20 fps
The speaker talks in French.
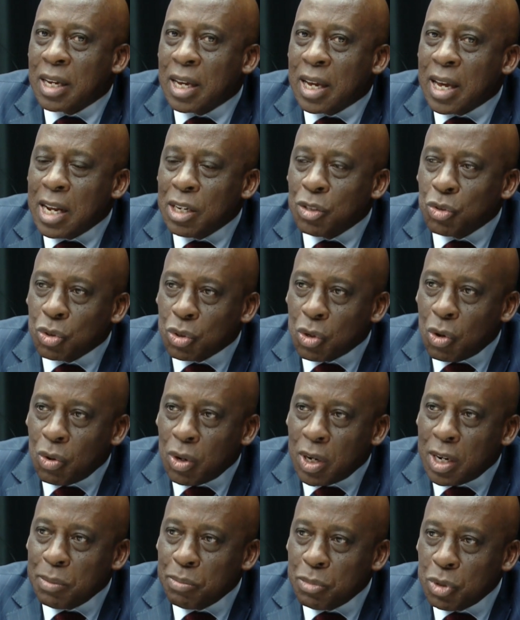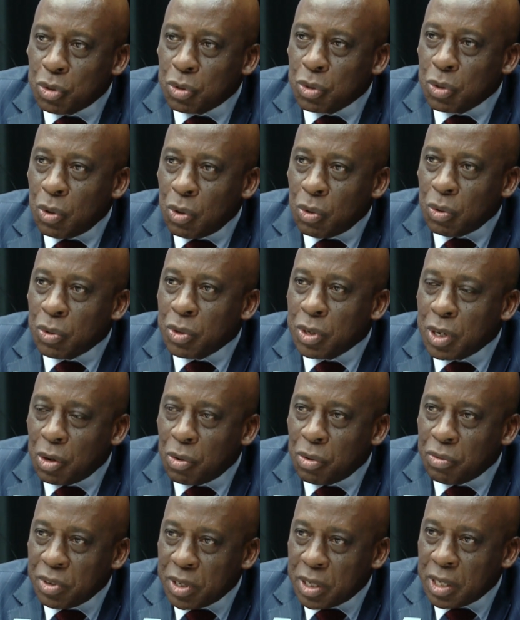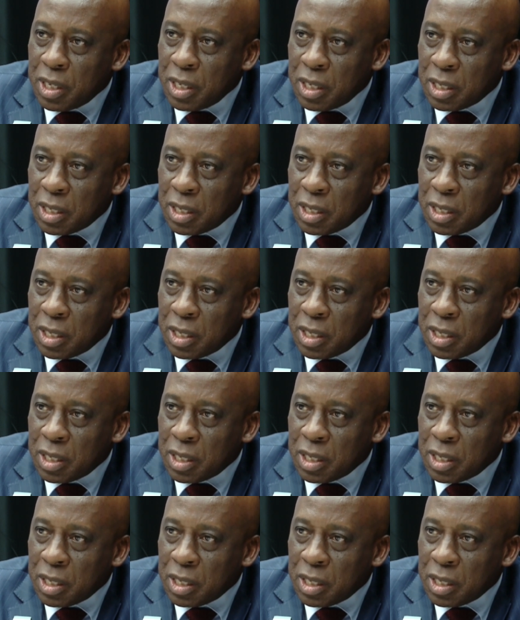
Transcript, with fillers: Quelles sont les missions de l'OVD